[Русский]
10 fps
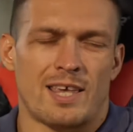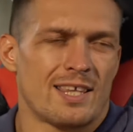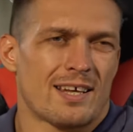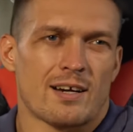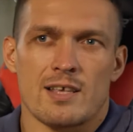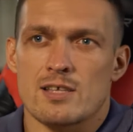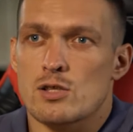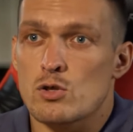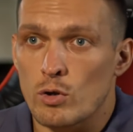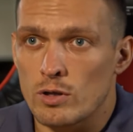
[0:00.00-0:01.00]
какие-то
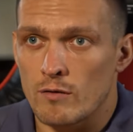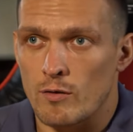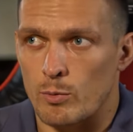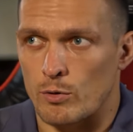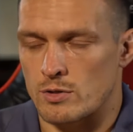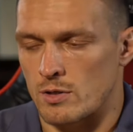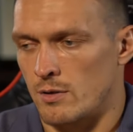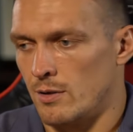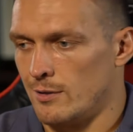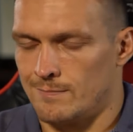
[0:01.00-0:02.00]
организационные
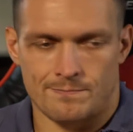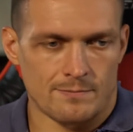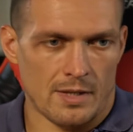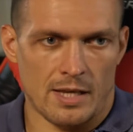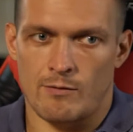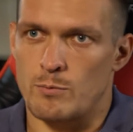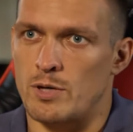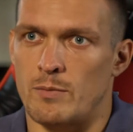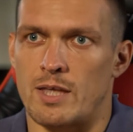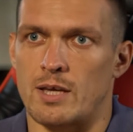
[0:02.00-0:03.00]
вопросы – они
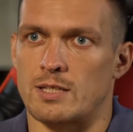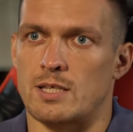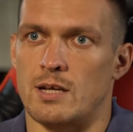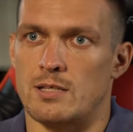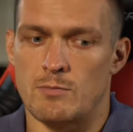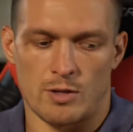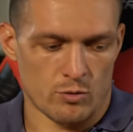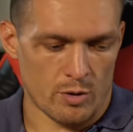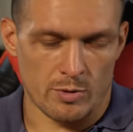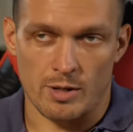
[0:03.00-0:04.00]
вообще меня не касались. Мне
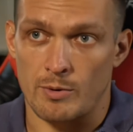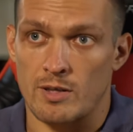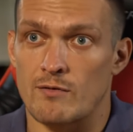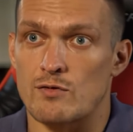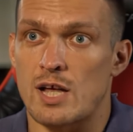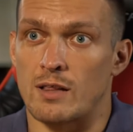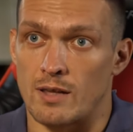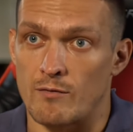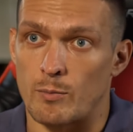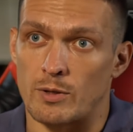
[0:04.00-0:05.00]
нужно было прийти в зал
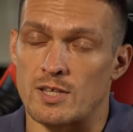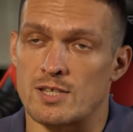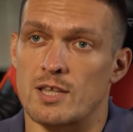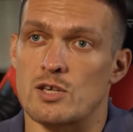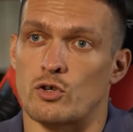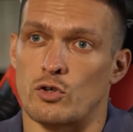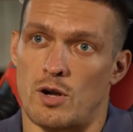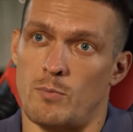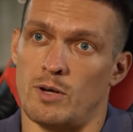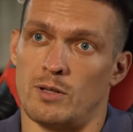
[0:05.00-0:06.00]
и выполнить задачу,
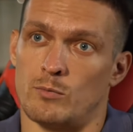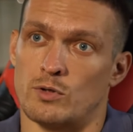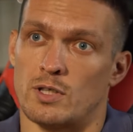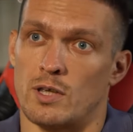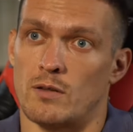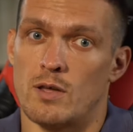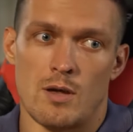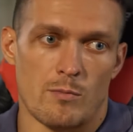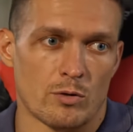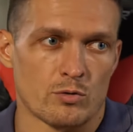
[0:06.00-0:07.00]
которая передо мной стоит.
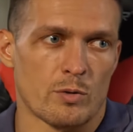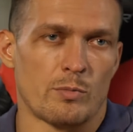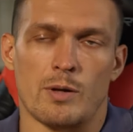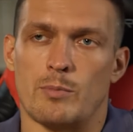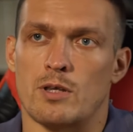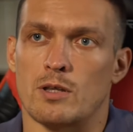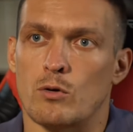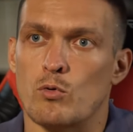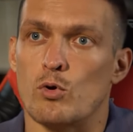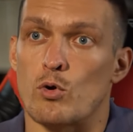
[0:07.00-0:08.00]
Мне нужно было прийти
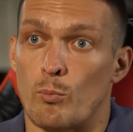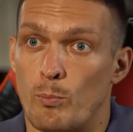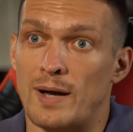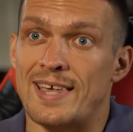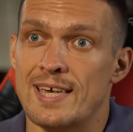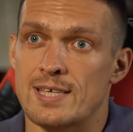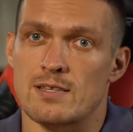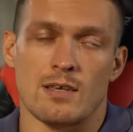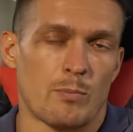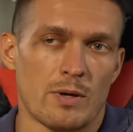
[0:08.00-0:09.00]
на кухню,
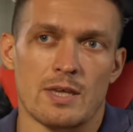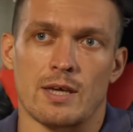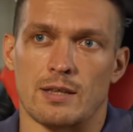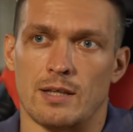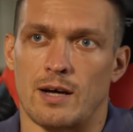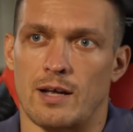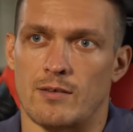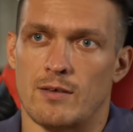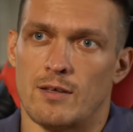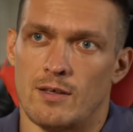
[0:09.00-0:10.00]
поесть и пойти
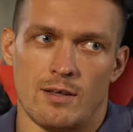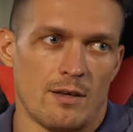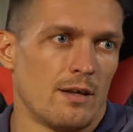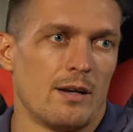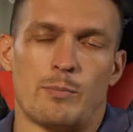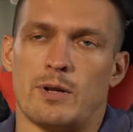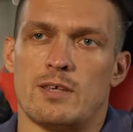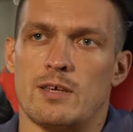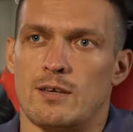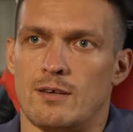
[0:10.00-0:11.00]
отдыхать. Или
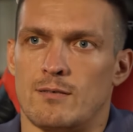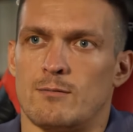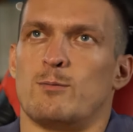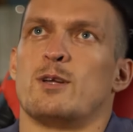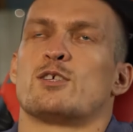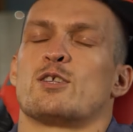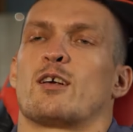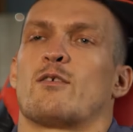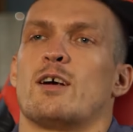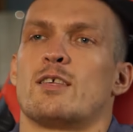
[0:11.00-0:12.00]
прийти, лечь на
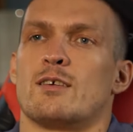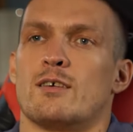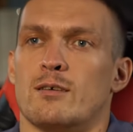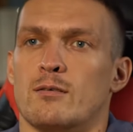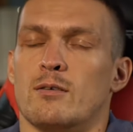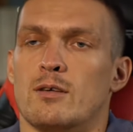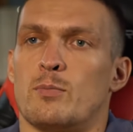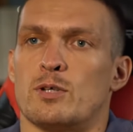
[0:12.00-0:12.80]
кровать и, и